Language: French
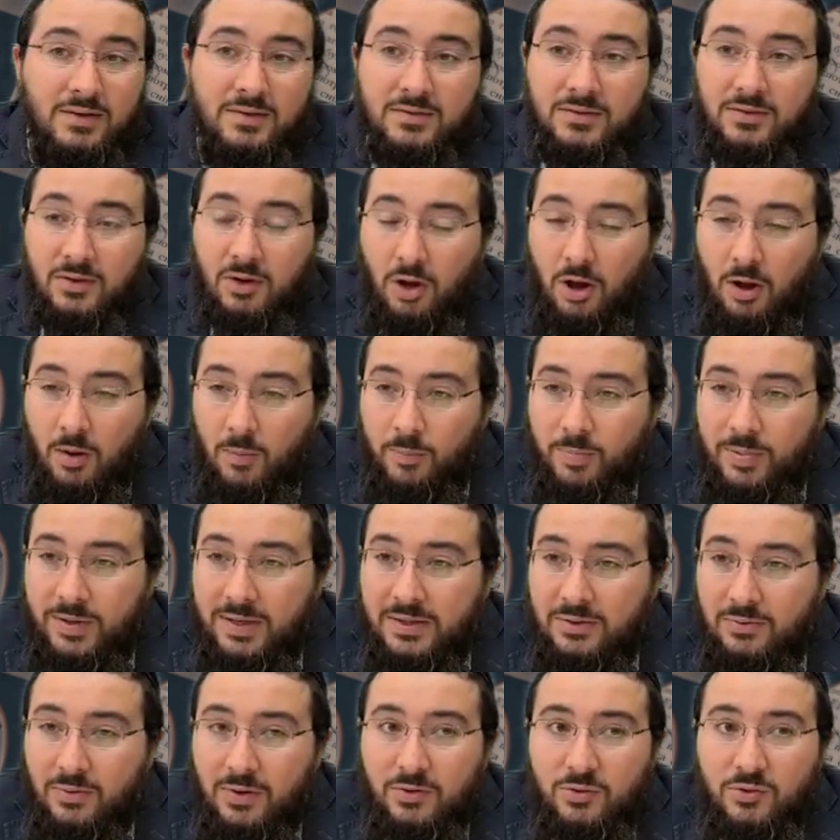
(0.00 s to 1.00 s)

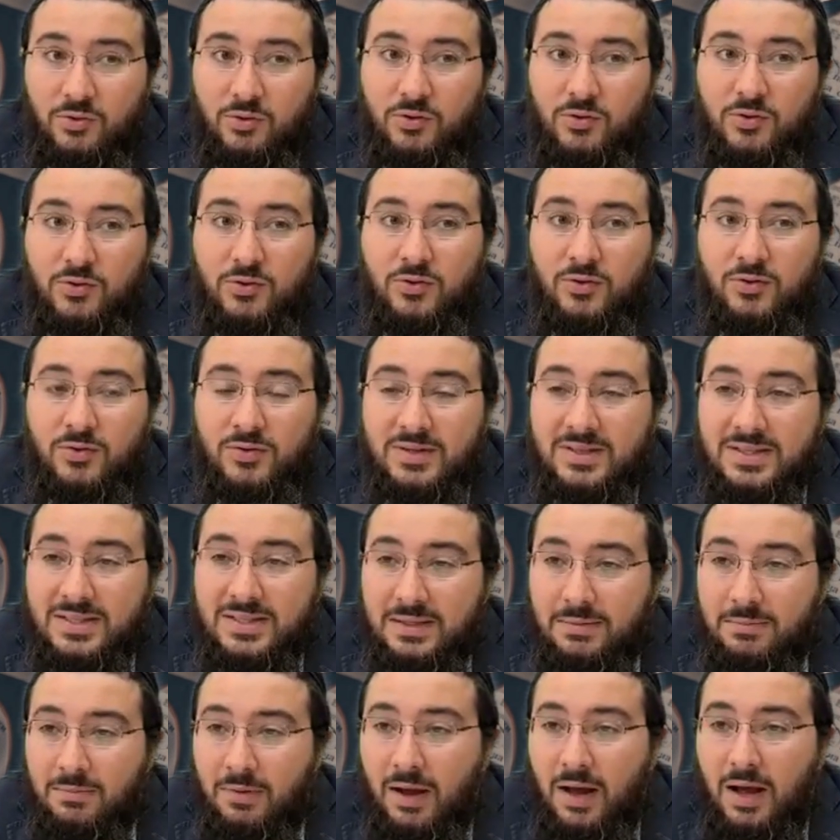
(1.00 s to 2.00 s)
Remplis-toi de
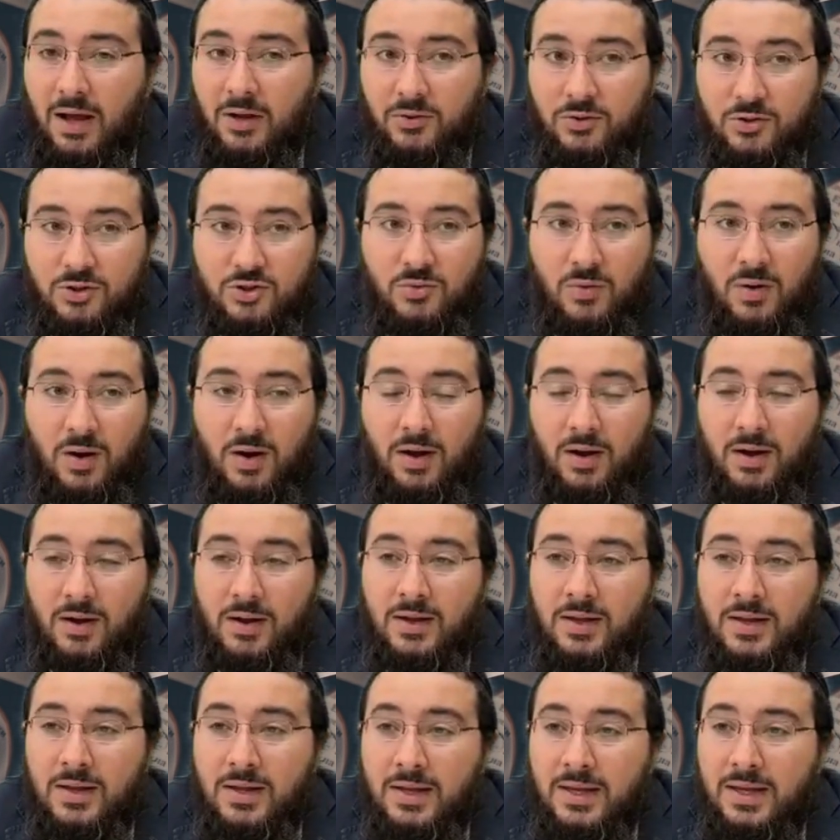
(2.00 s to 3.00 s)
simcha, de joie
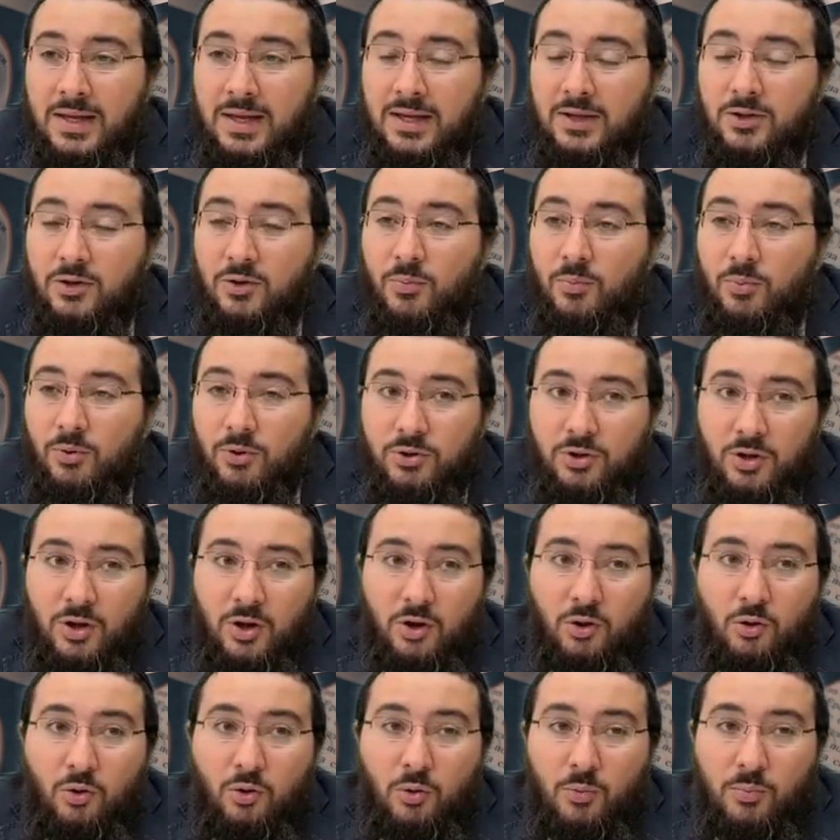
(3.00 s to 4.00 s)
et de
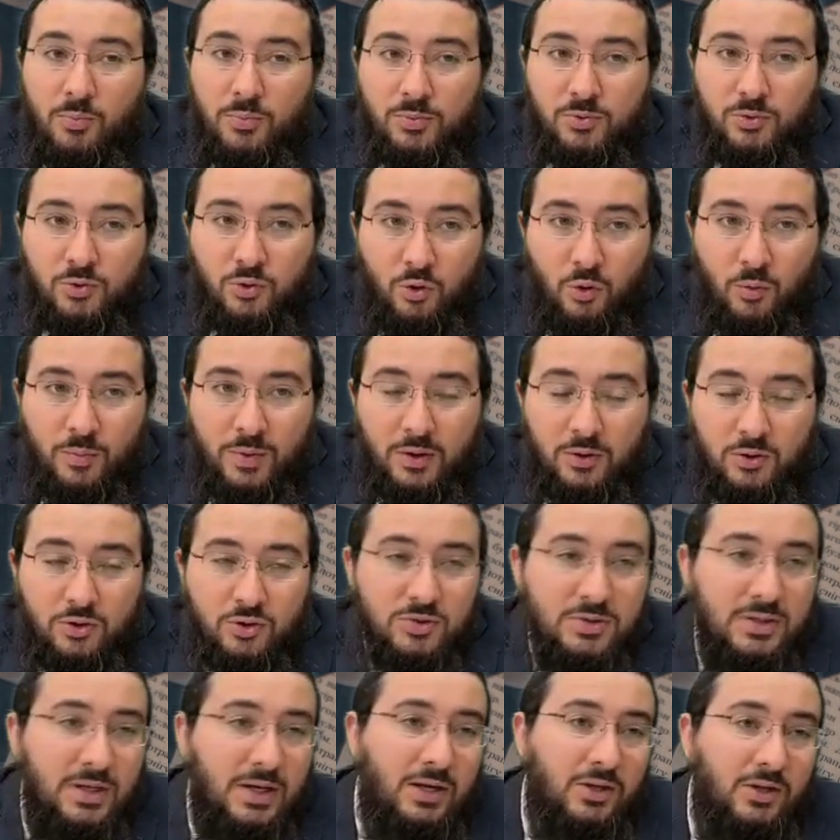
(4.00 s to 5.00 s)
bonheur. Combien de
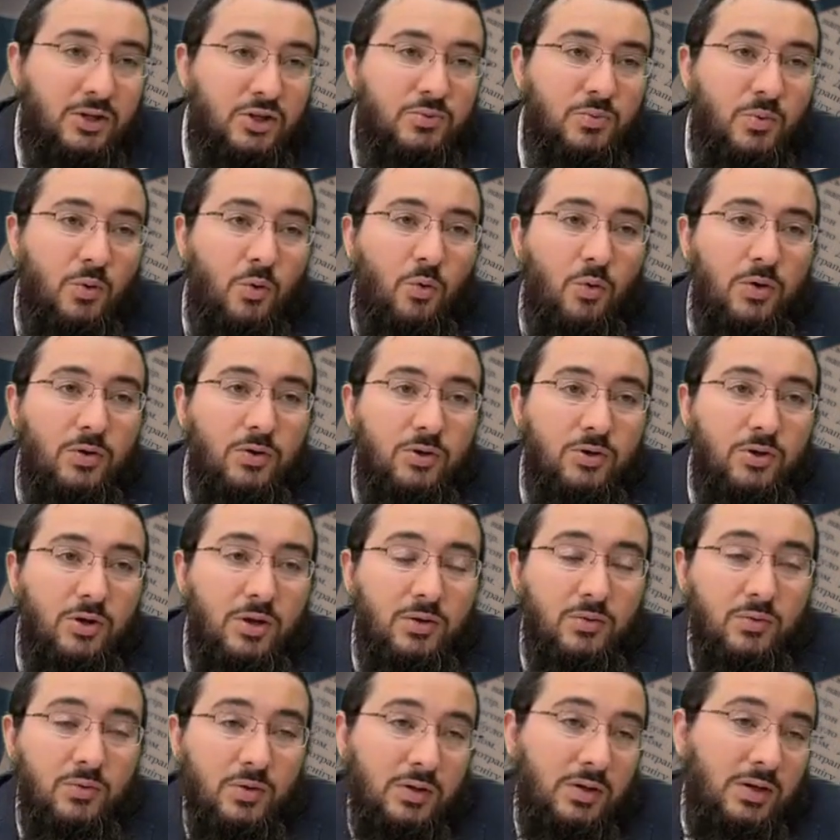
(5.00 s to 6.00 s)
choses Akadosh Baruch il te
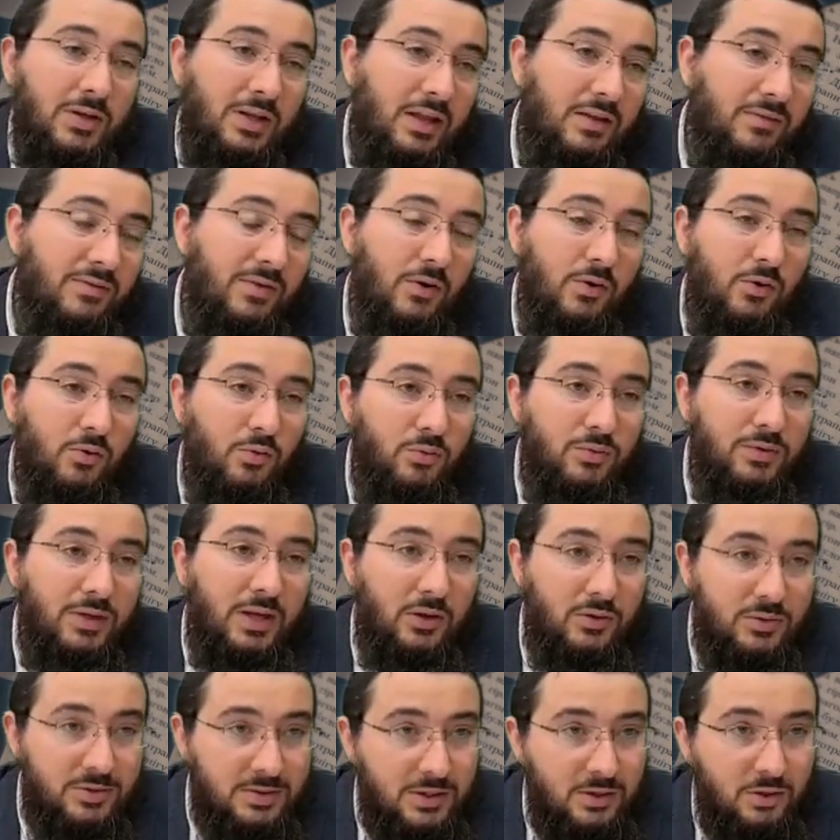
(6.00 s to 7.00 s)
donne Toi, tu es en train de faire le contraire
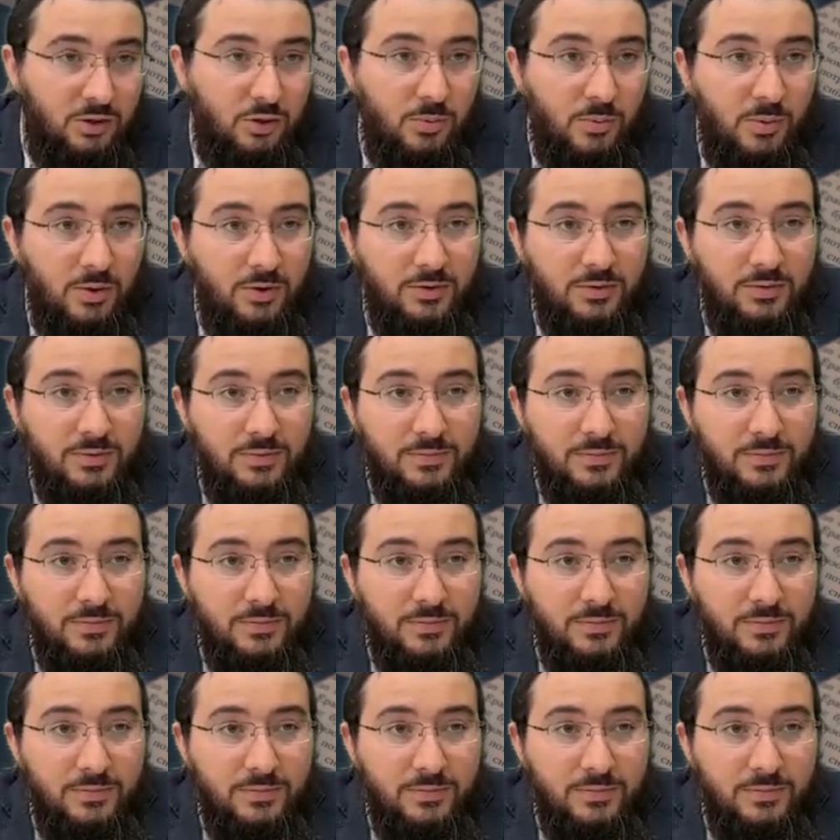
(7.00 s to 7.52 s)
de ce qu'il te demande.